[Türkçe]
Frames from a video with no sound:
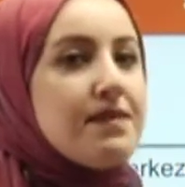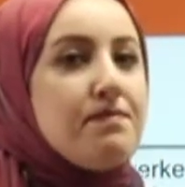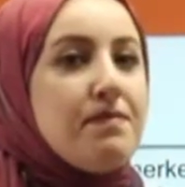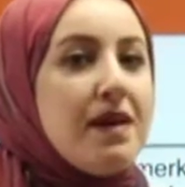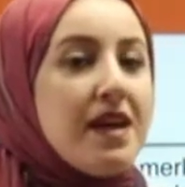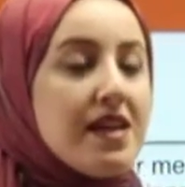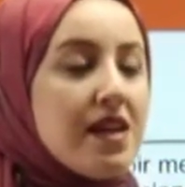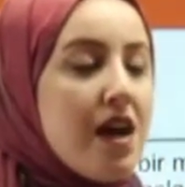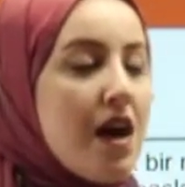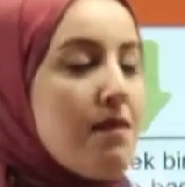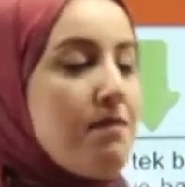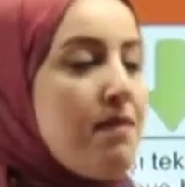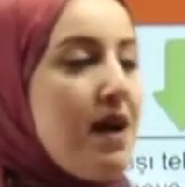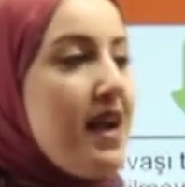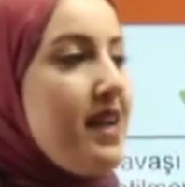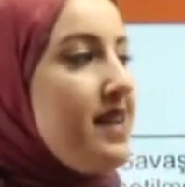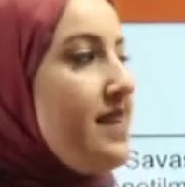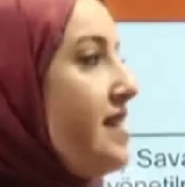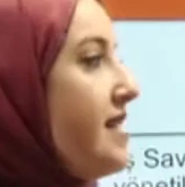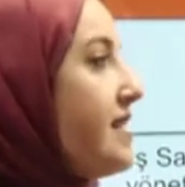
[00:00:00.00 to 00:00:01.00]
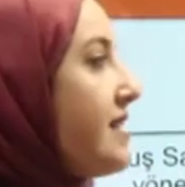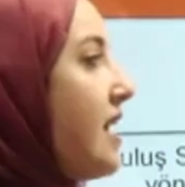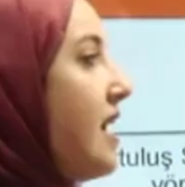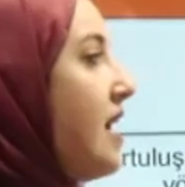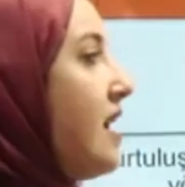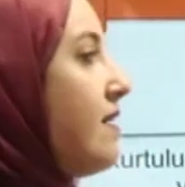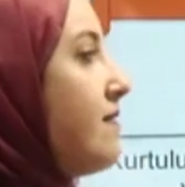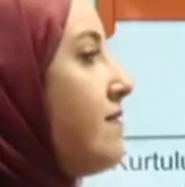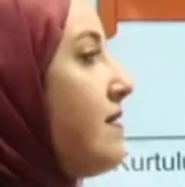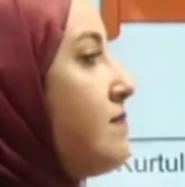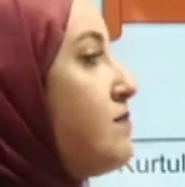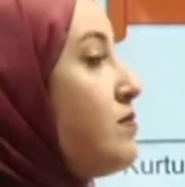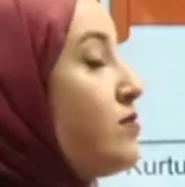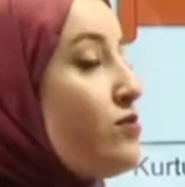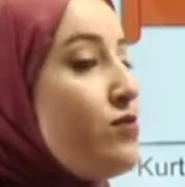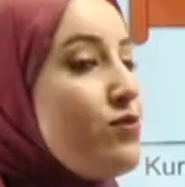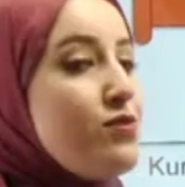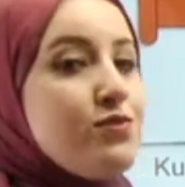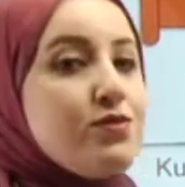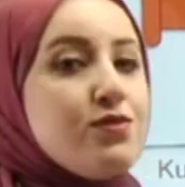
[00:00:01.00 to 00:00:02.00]
beraberlik ve
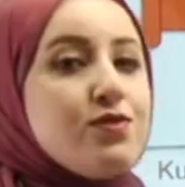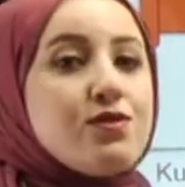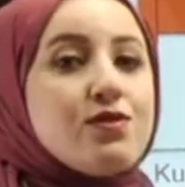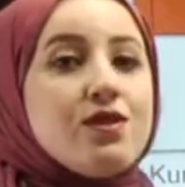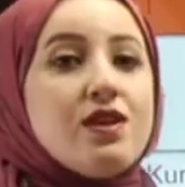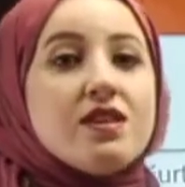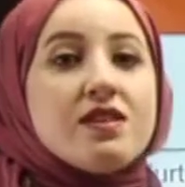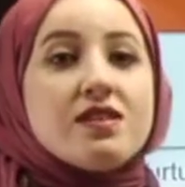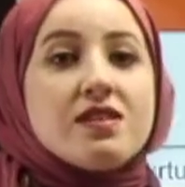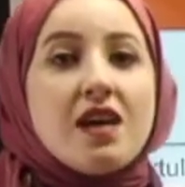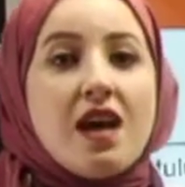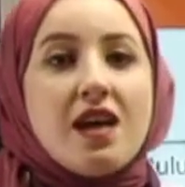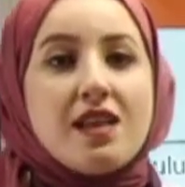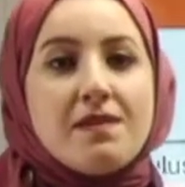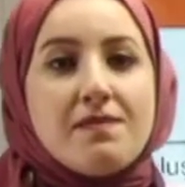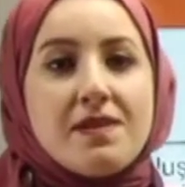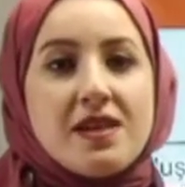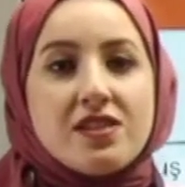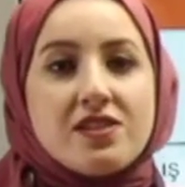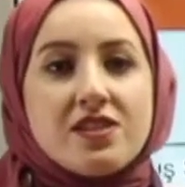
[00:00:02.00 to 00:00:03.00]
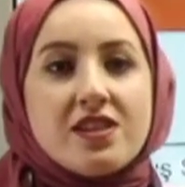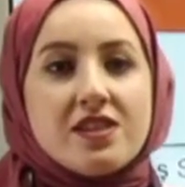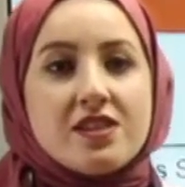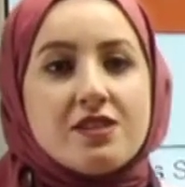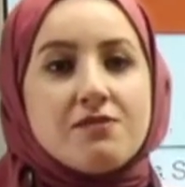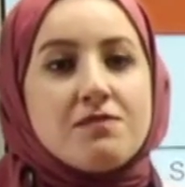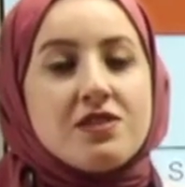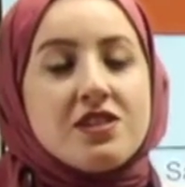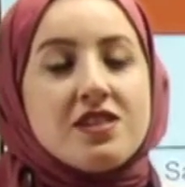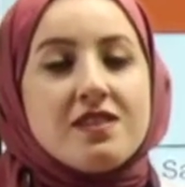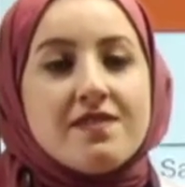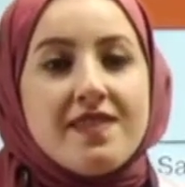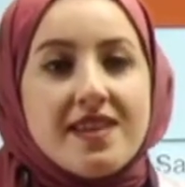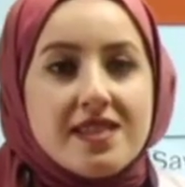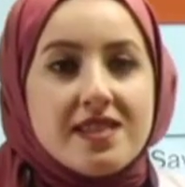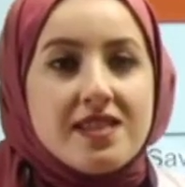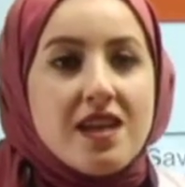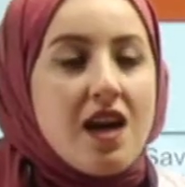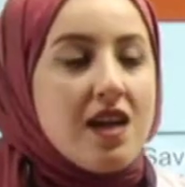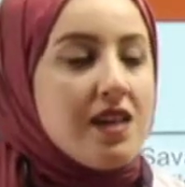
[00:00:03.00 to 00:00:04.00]
bütünlük sağlamaya çalışmışız ve
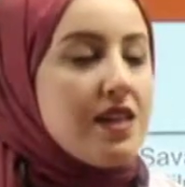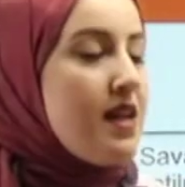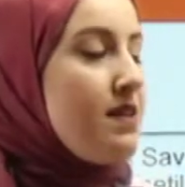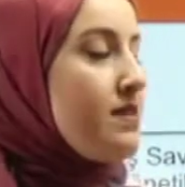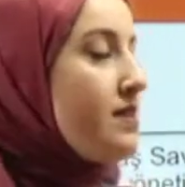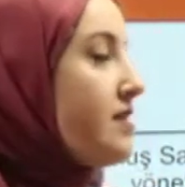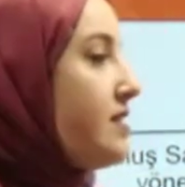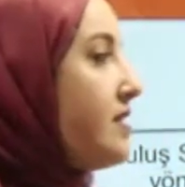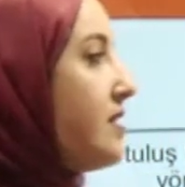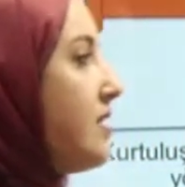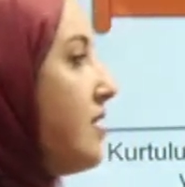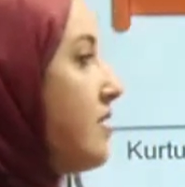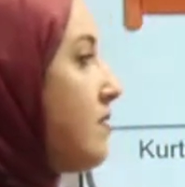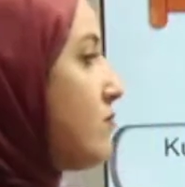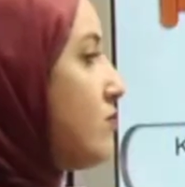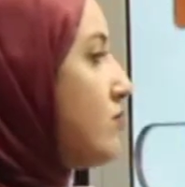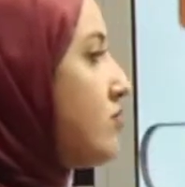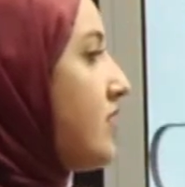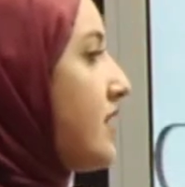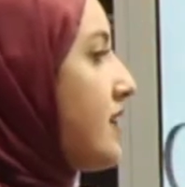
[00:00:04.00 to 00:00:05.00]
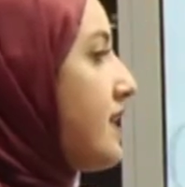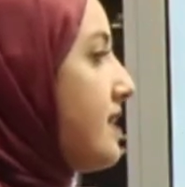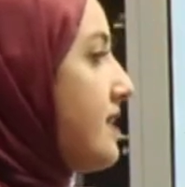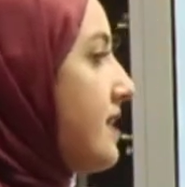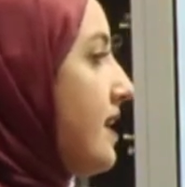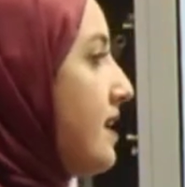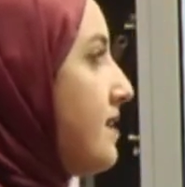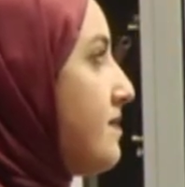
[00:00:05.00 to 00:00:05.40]
sağlandı bu şekilde.